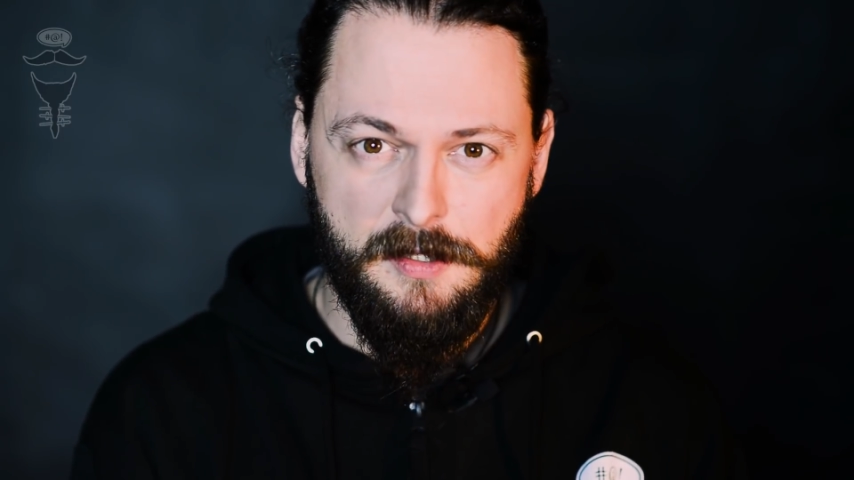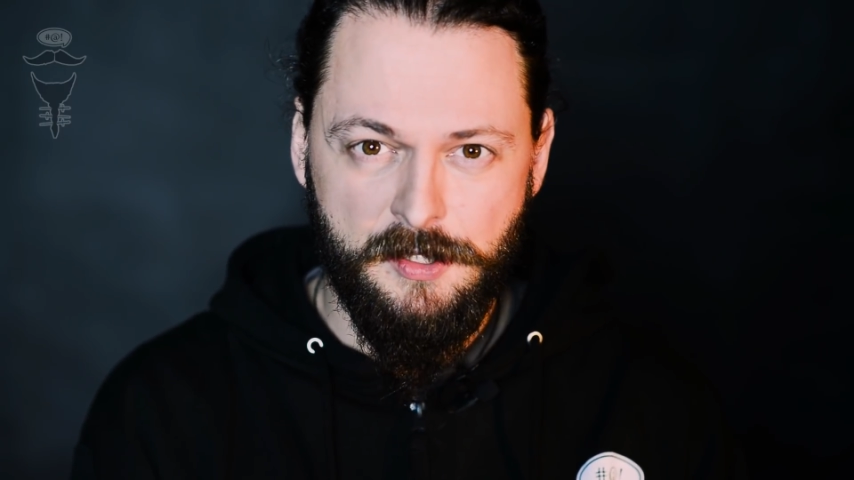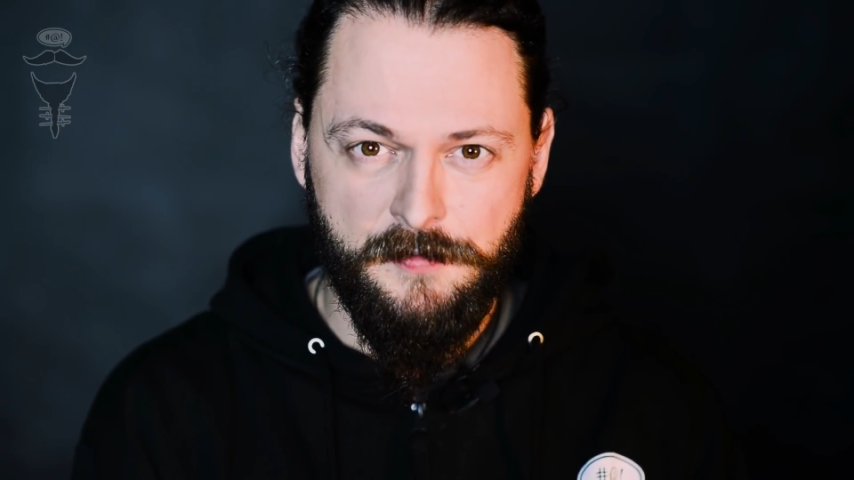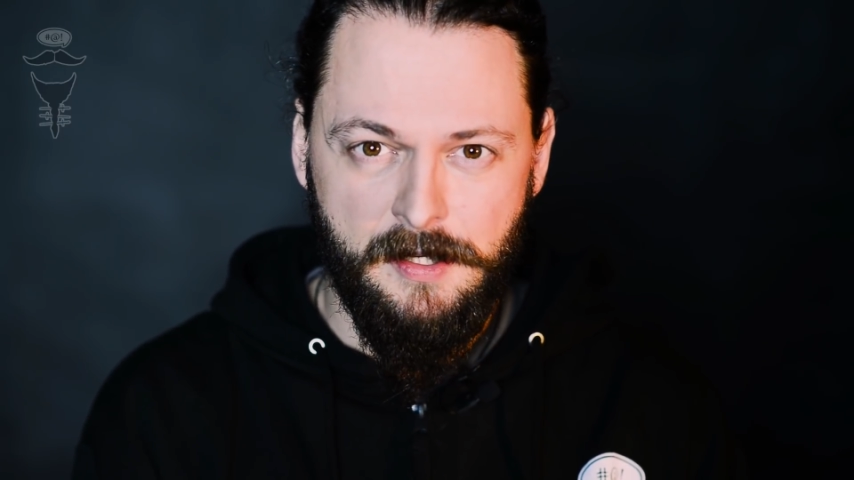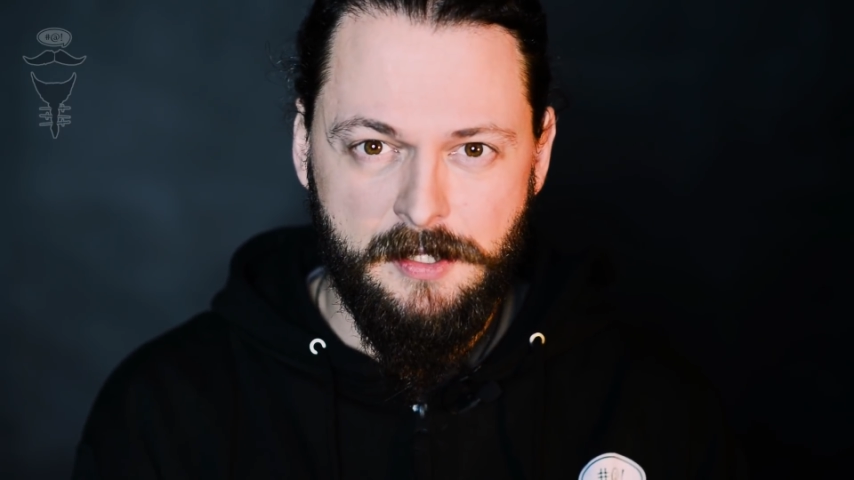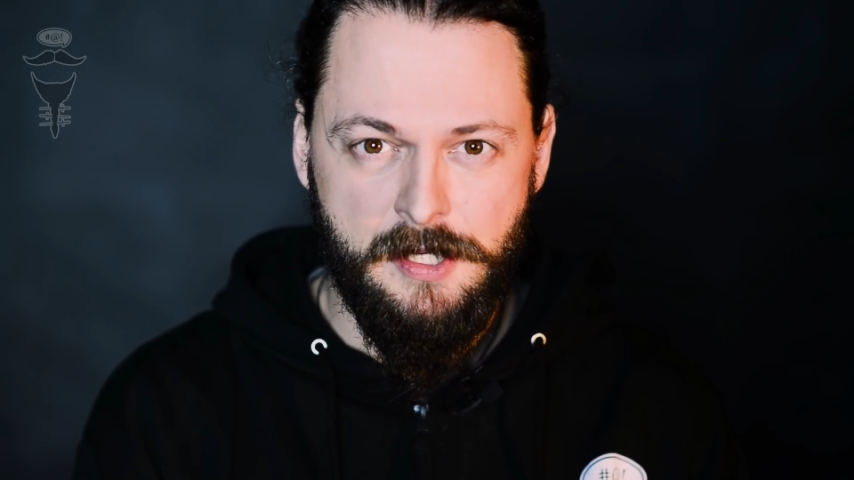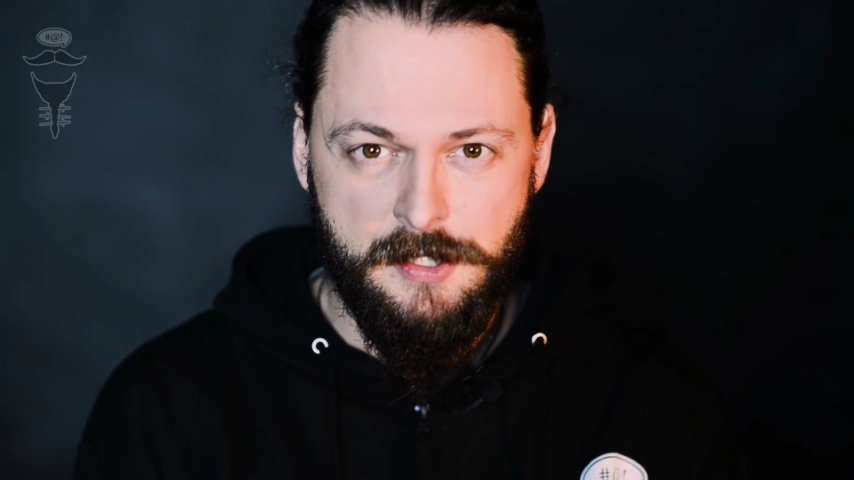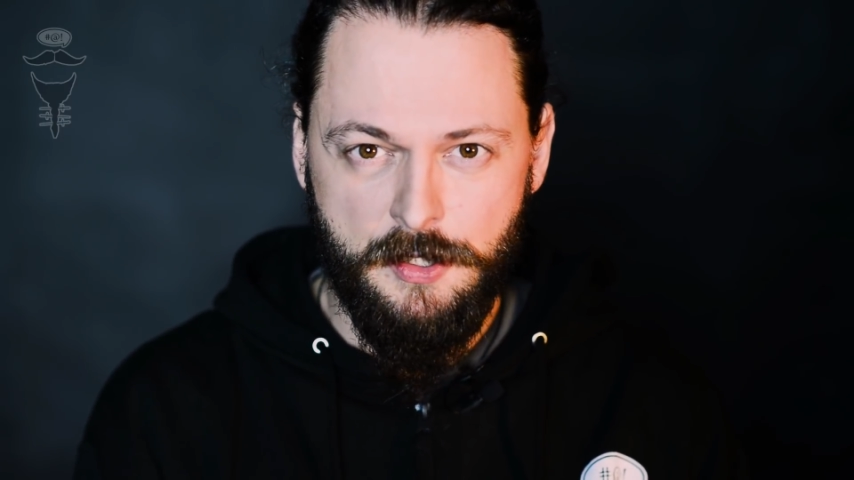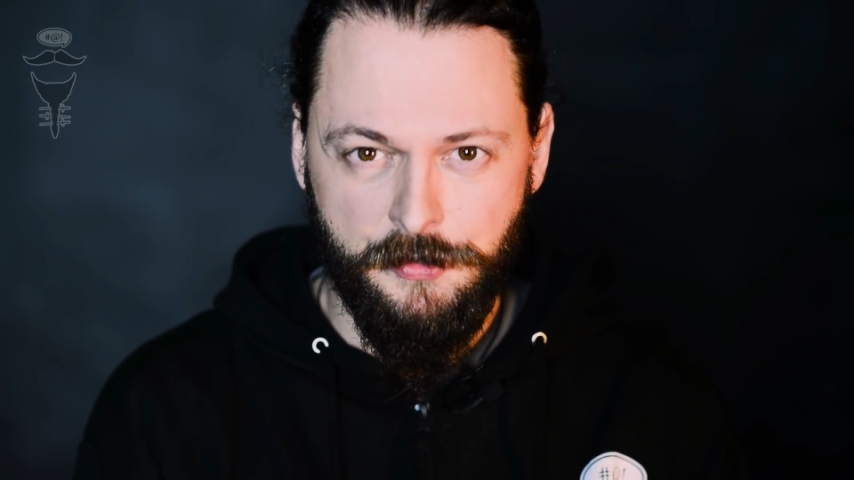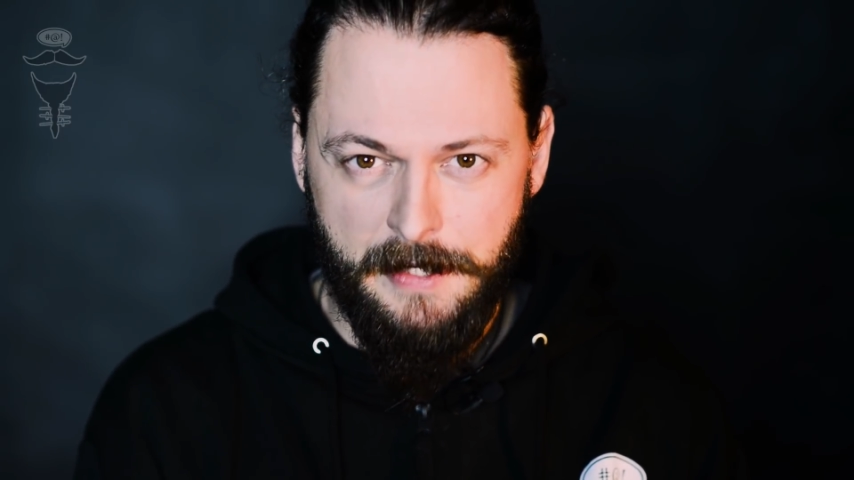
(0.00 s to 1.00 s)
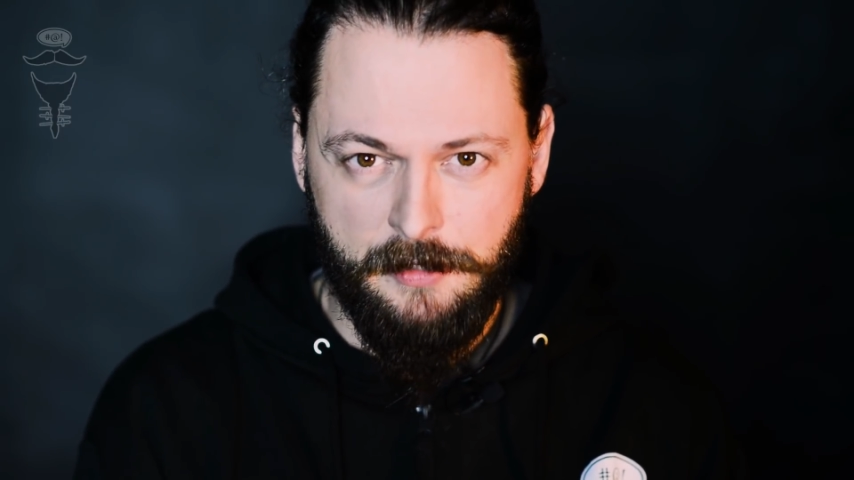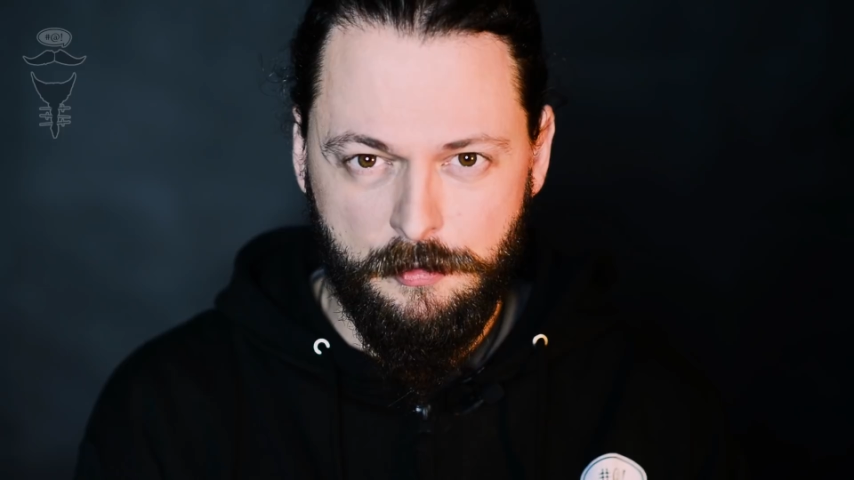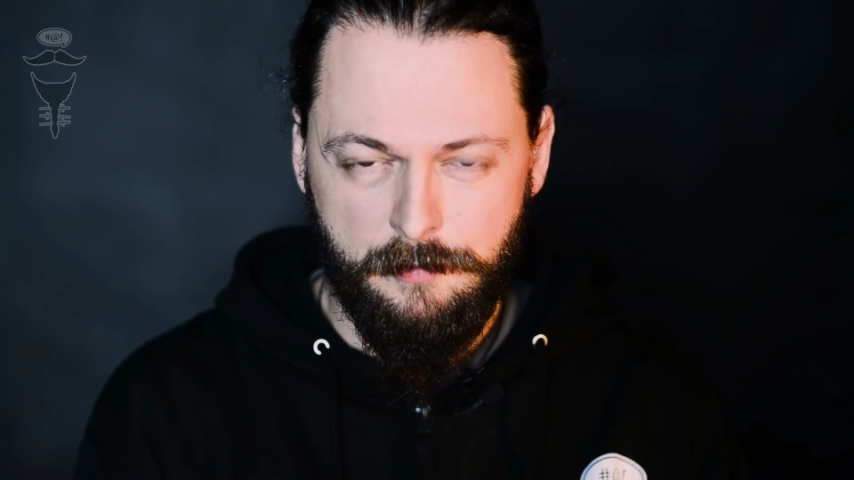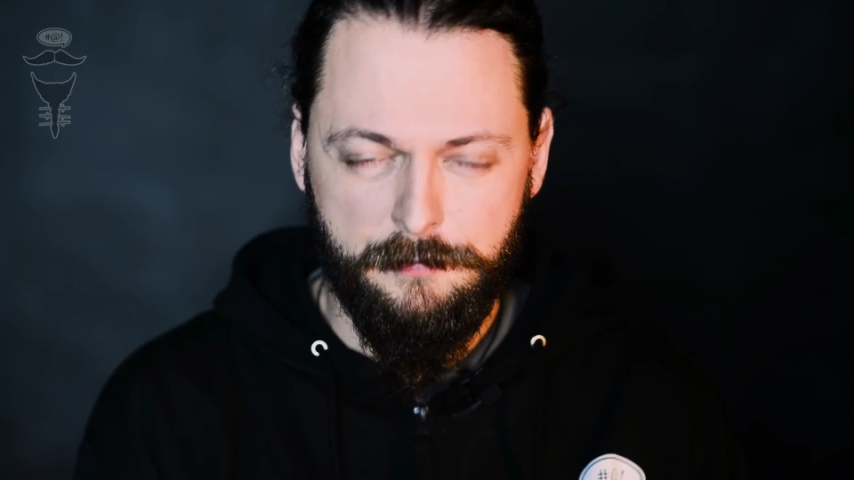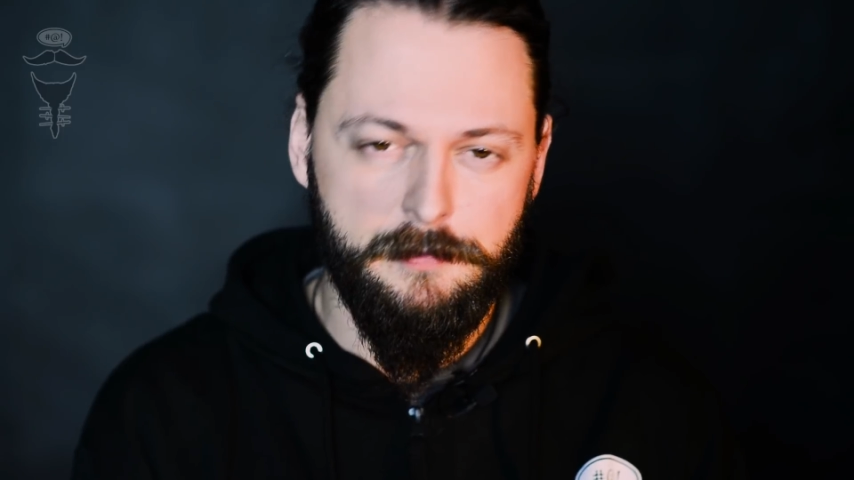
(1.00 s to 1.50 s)
mnie do swojej sieci
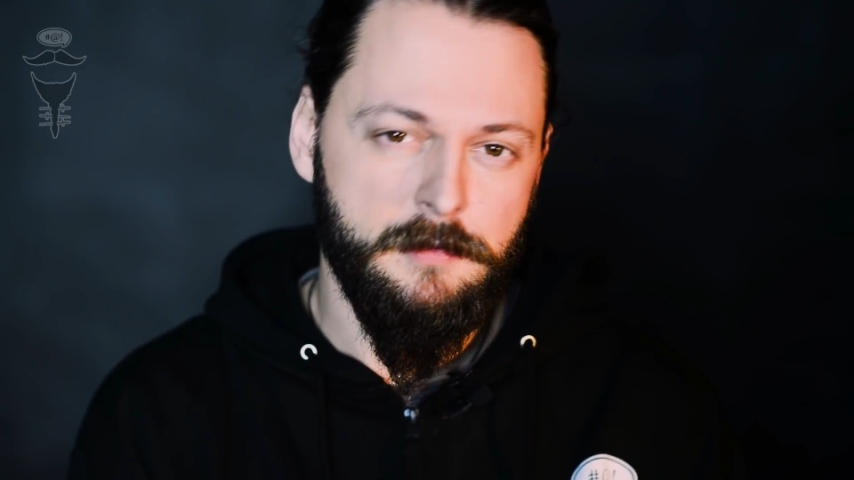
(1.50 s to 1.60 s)
kontaktów,